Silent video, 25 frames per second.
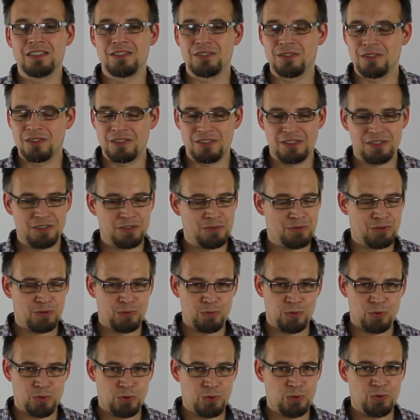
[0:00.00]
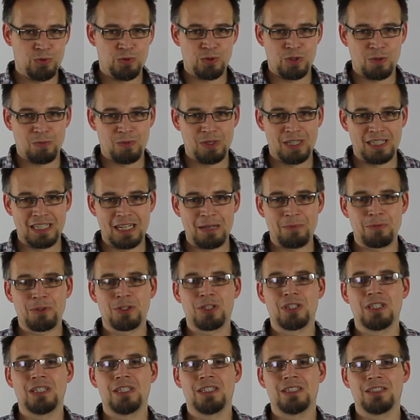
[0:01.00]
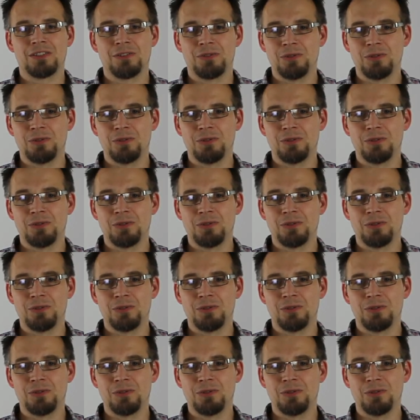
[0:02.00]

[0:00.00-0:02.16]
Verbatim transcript: sollten Sie vom Beruf komplett abschalten